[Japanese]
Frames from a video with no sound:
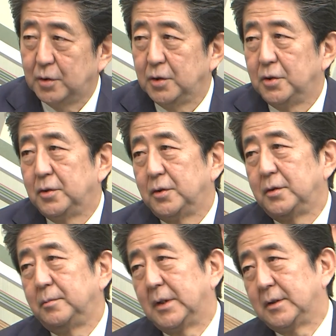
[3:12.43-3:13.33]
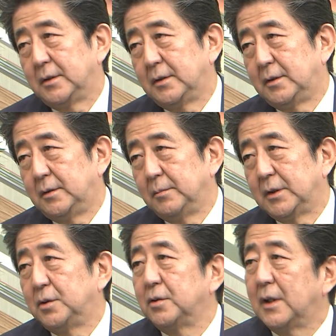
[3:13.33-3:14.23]
国、ま
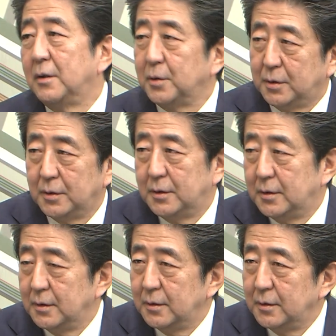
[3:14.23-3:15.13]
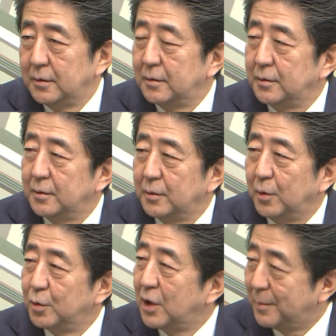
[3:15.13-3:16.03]
あ、十三億
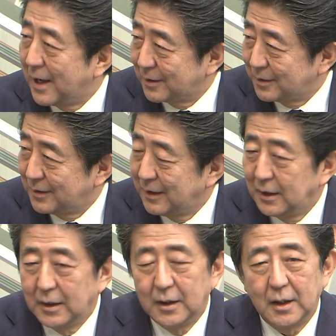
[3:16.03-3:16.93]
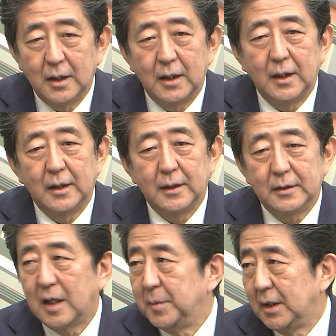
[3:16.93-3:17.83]
を上回る、
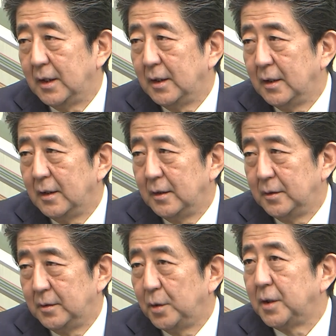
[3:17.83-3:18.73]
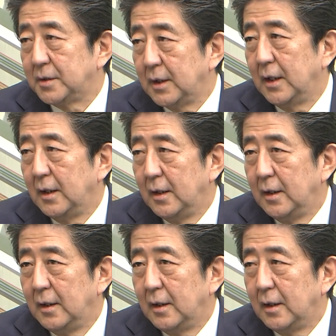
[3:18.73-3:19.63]
えー、民のですね、
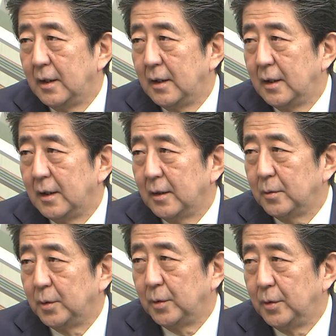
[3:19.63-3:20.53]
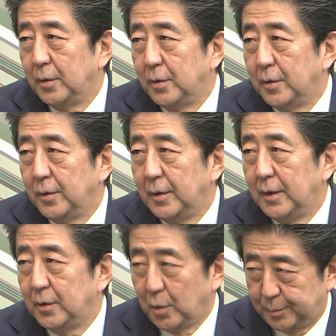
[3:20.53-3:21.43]
えー、この
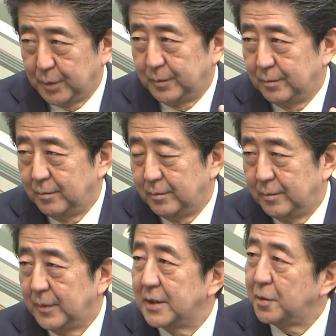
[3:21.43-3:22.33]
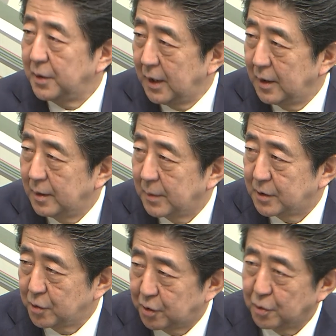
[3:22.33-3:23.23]
トップですよね、まあ、
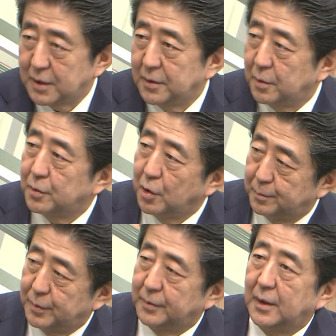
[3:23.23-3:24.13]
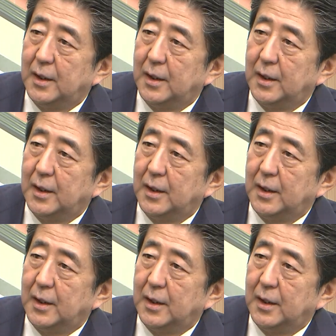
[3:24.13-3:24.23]
中国共産党のトップ、